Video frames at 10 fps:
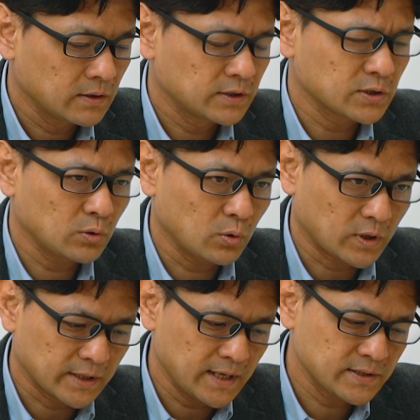で、その
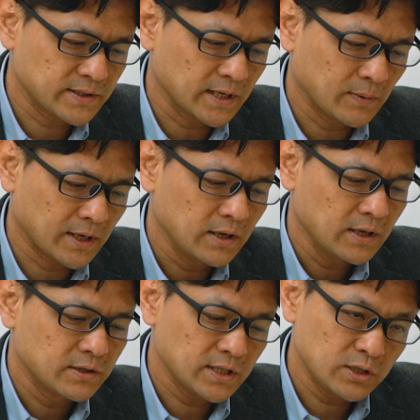他現在は、
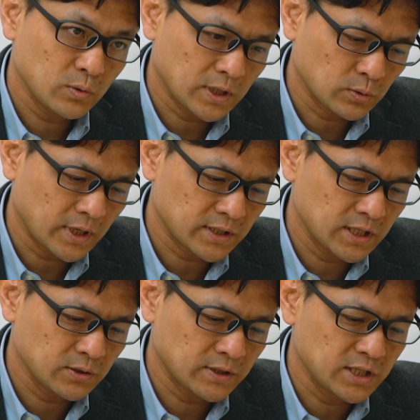全量が
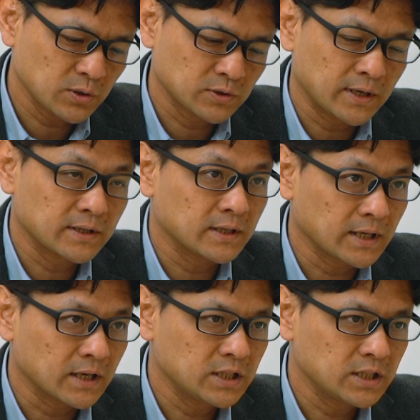トラッキング適用されていない